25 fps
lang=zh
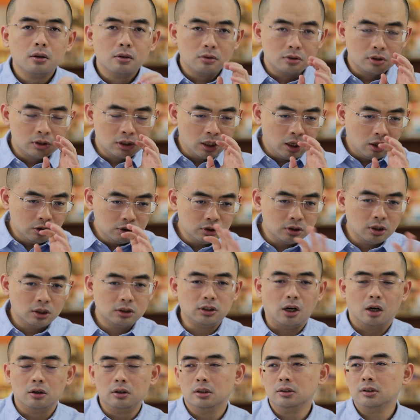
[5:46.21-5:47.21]
你要是个
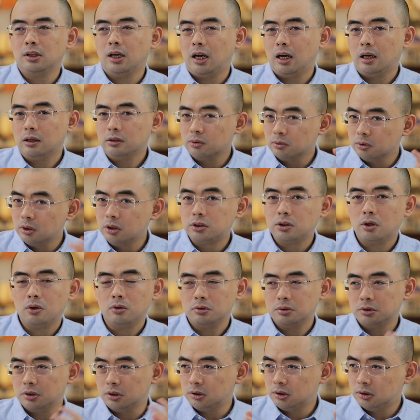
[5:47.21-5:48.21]
小人呢，有的时
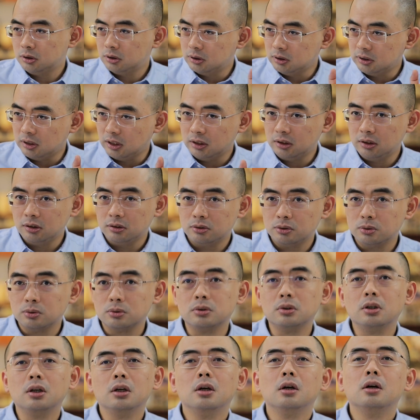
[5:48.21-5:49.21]
候只是也是就
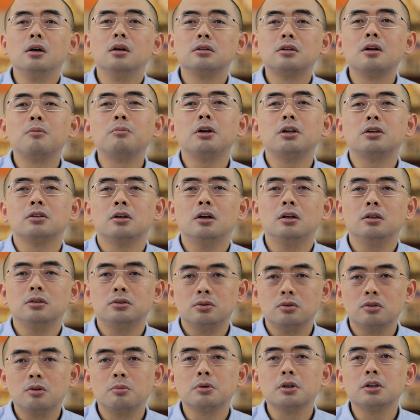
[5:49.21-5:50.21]
是真没辙，
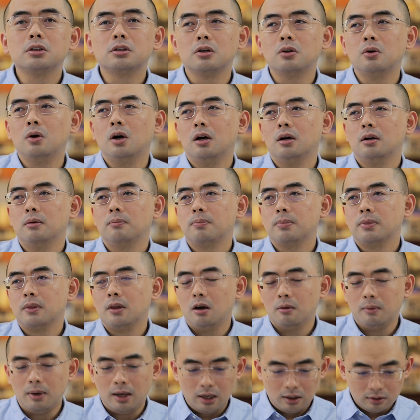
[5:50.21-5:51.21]
就这么一个情况，
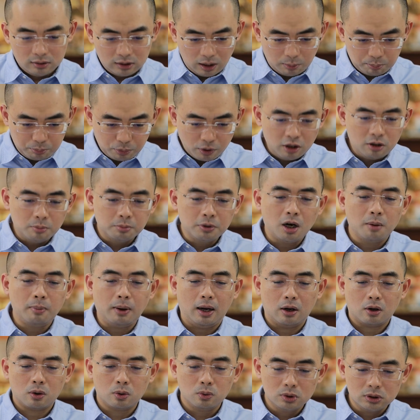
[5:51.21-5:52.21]
好吧？那不管怎么着
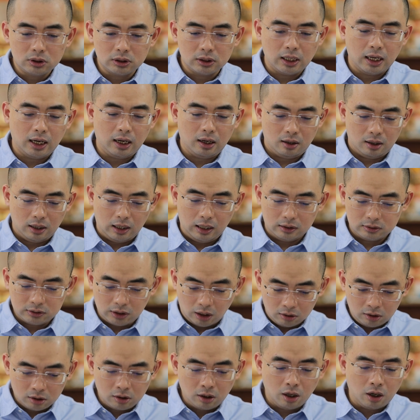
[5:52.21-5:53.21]
吧，恭喜他啊，
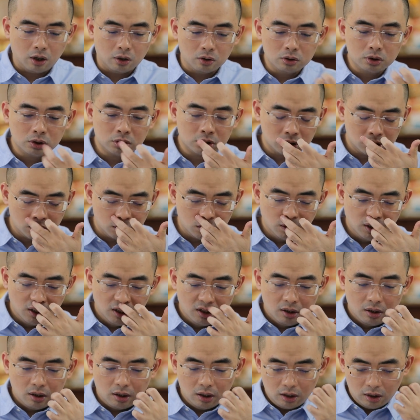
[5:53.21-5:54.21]
找了个好律师，
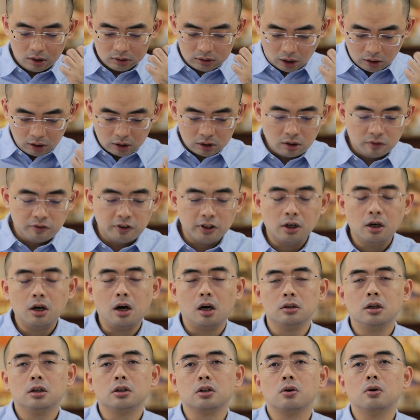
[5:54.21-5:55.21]
呃，找了一个非常
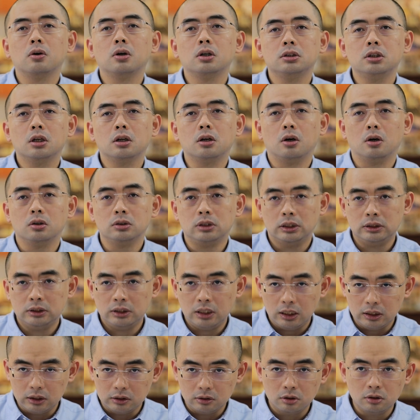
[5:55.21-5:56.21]
好的理由和借口。那现
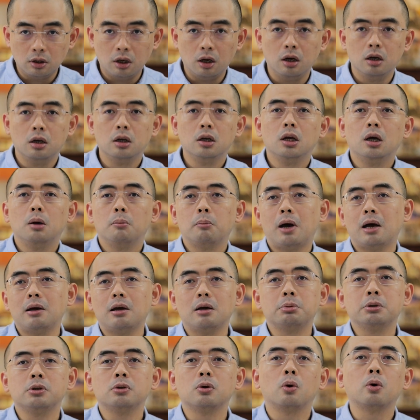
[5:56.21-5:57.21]
在已经呢拍
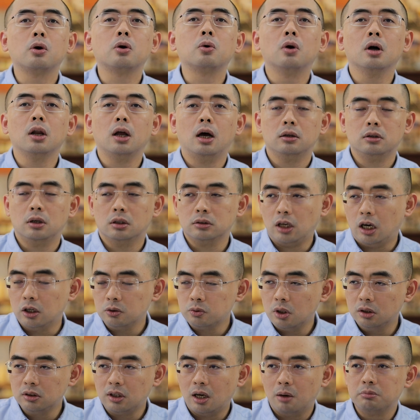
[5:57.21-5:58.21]
拍屁股回国了，然后
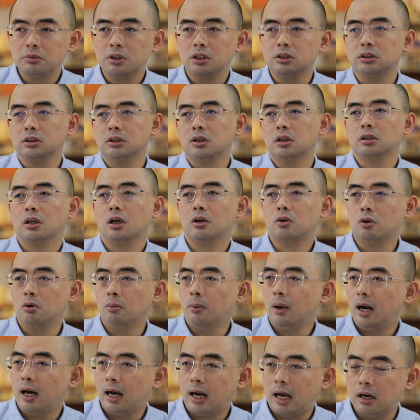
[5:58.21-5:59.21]
唐娟他们那几个呢，
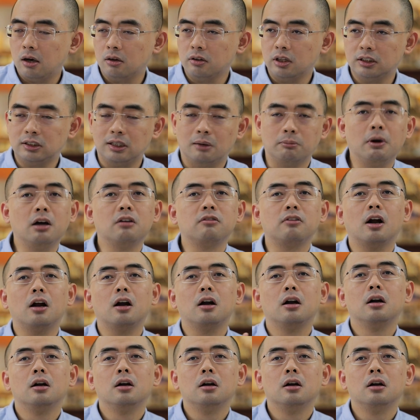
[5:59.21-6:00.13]
恐怕还要再想办法。